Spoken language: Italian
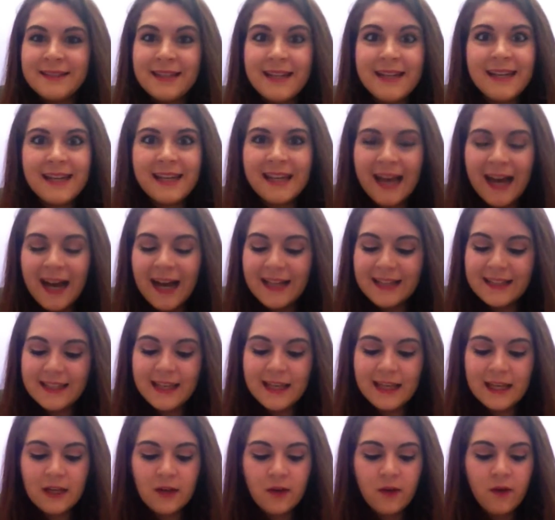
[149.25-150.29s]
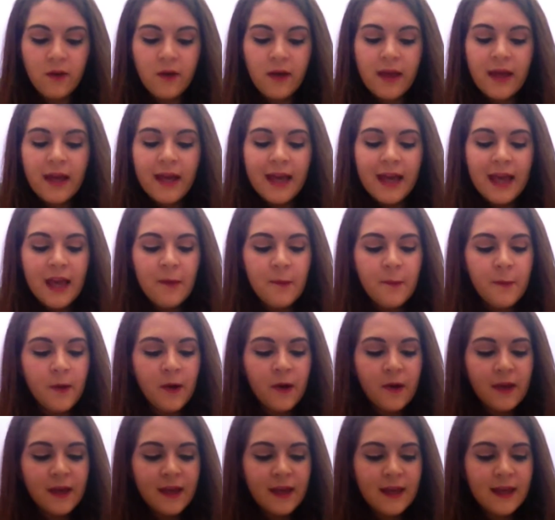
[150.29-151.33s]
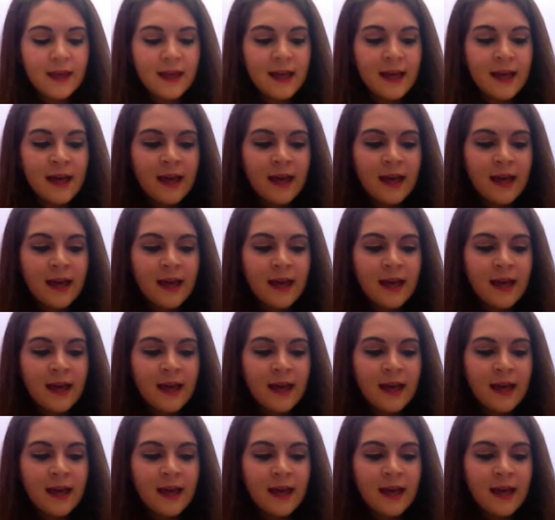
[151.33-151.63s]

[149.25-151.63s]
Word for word: delineate ecco e poi eh,